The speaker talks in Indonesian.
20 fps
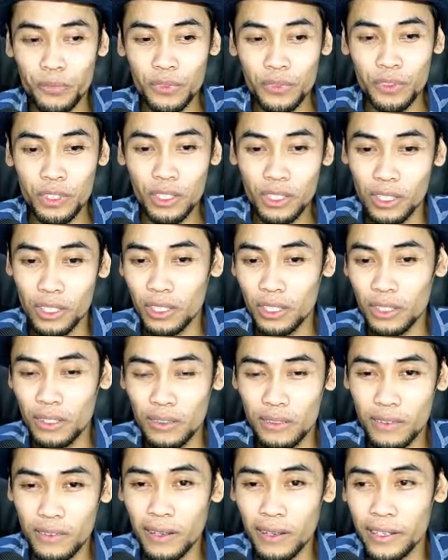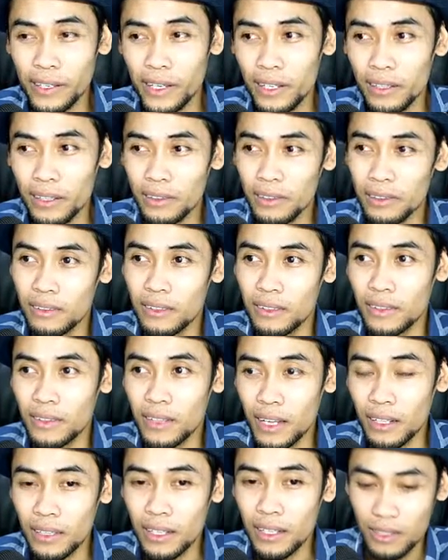Jadi terlihat
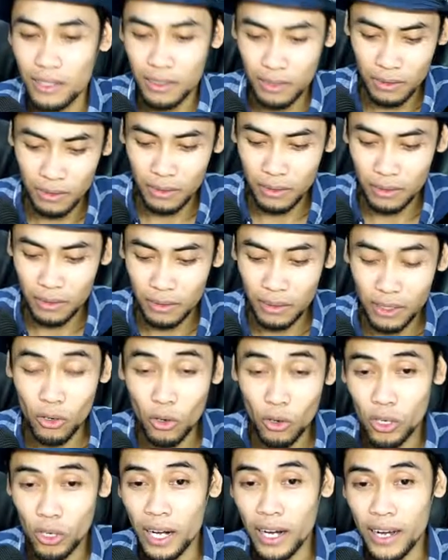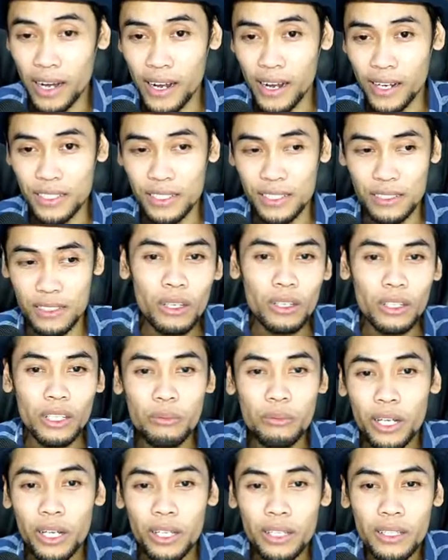tertata, terorganize. Di
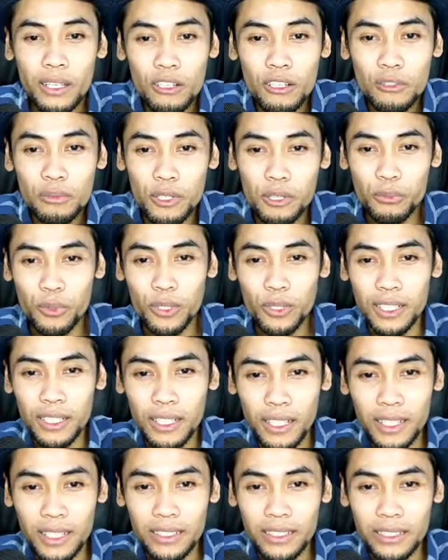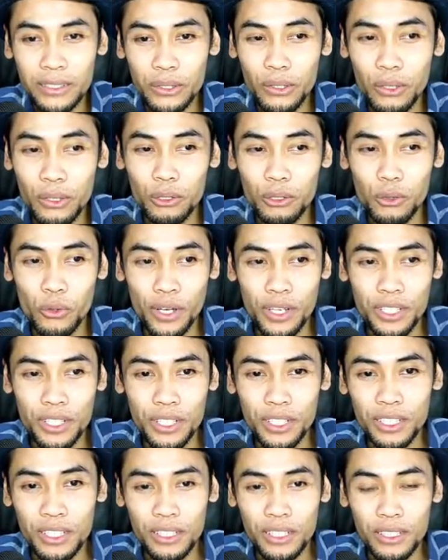mana kita harus menempatkan call to
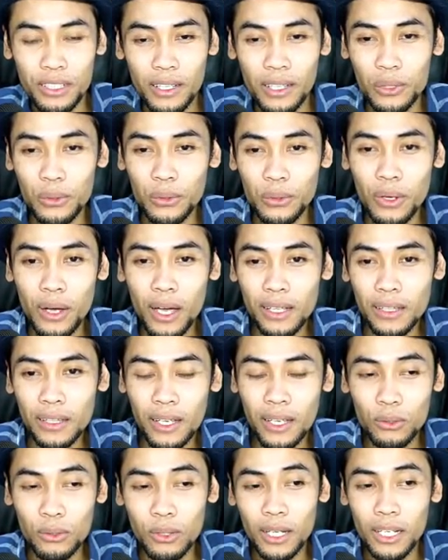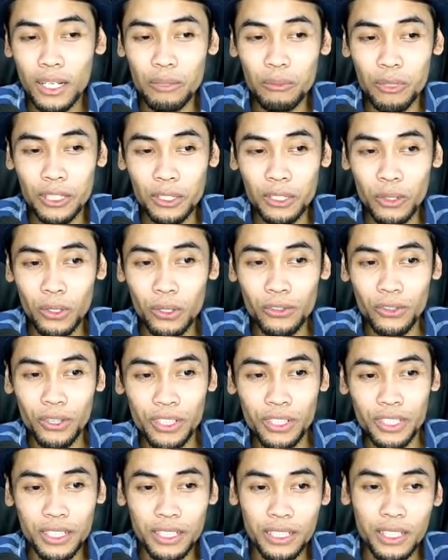action-nya atau kata atau kalimat call to
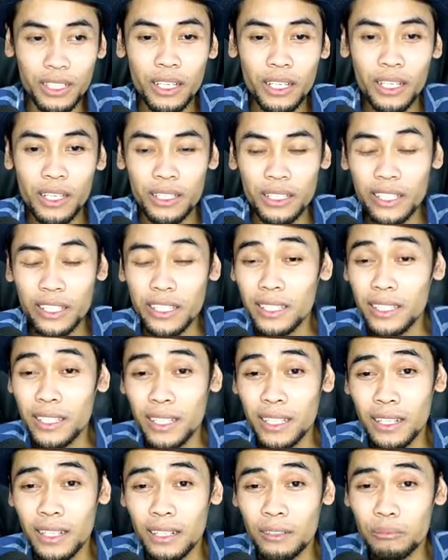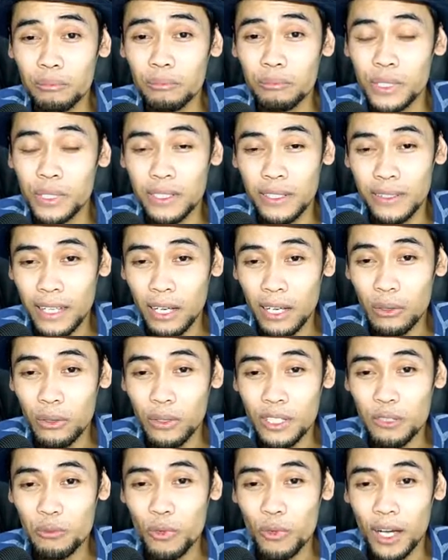action-nya? Ya kita bisa taruh
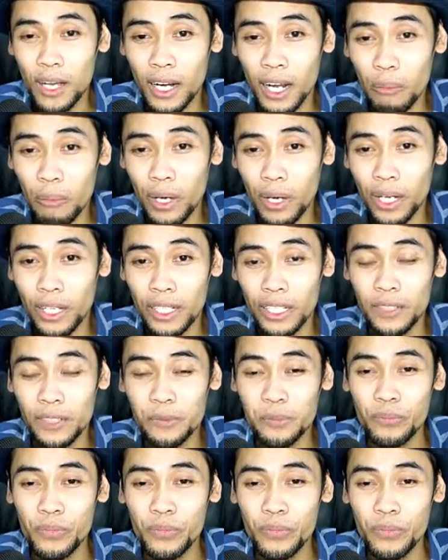di semua halaman ya.